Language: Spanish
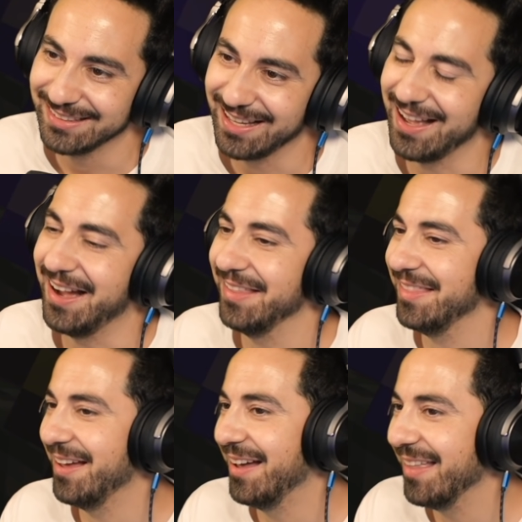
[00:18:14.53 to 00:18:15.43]

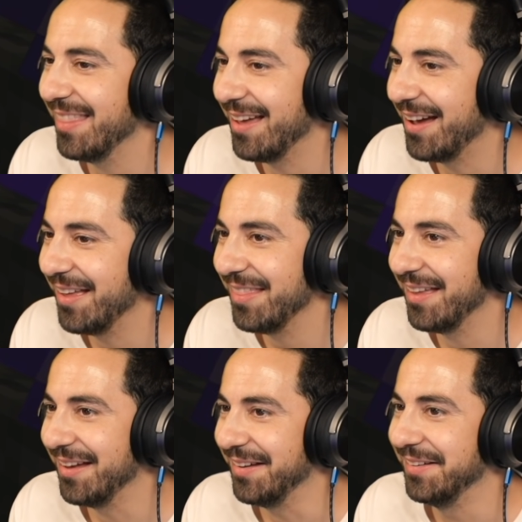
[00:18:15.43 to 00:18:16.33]
Anda, anda,
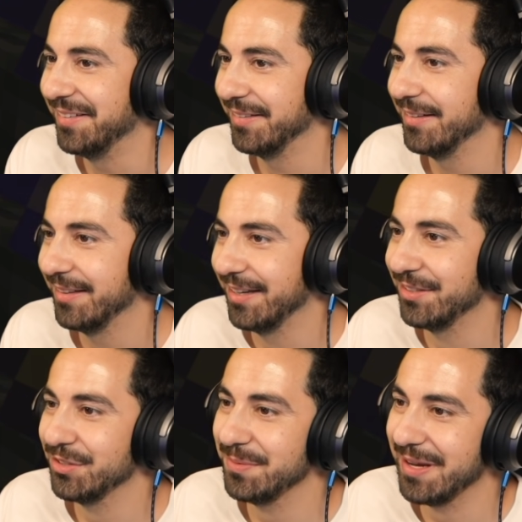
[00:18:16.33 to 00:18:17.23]
anda. Esto es